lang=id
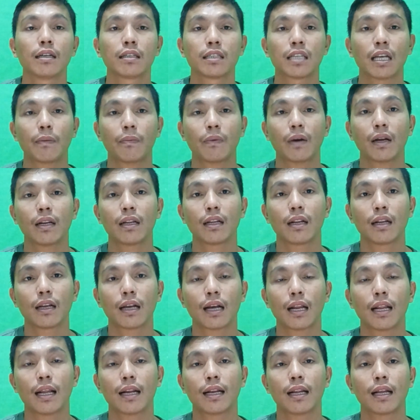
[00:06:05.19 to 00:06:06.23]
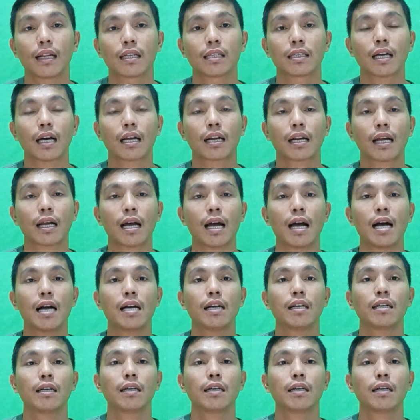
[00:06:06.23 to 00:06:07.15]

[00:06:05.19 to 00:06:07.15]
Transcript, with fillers: siapkan diri kalian dari sekarang